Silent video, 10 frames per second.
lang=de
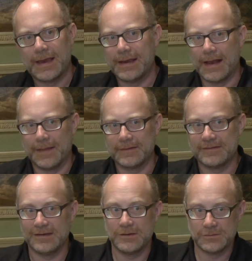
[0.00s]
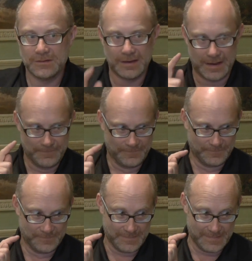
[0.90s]
eine andere Szene und die haben,
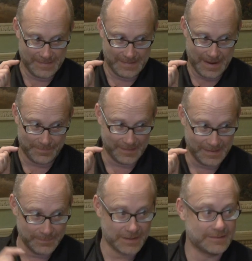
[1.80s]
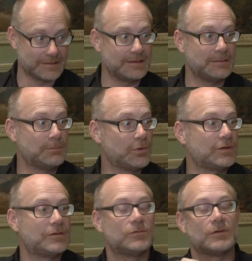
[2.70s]
da habe ich immer gesagt, ich
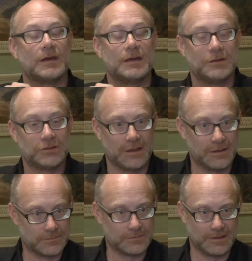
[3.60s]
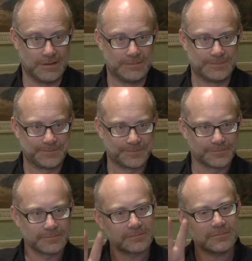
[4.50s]
möchte so gern eine Schenkung drehen.
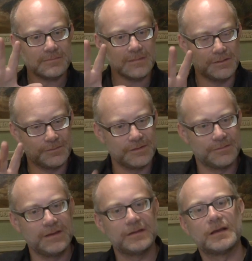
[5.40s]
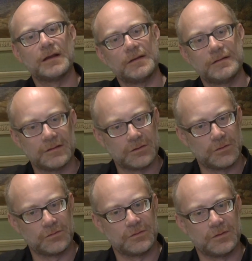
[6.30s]
Ich finde es wichtig, es hat
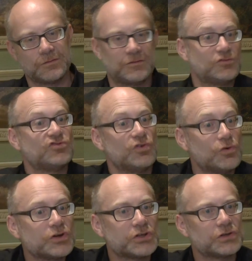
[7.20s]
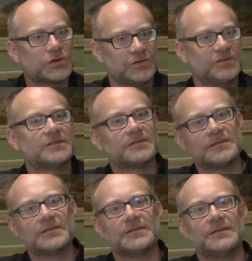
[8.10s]
auch aus soziologischen
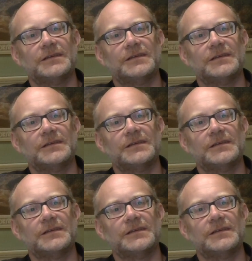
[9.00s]
Gründen,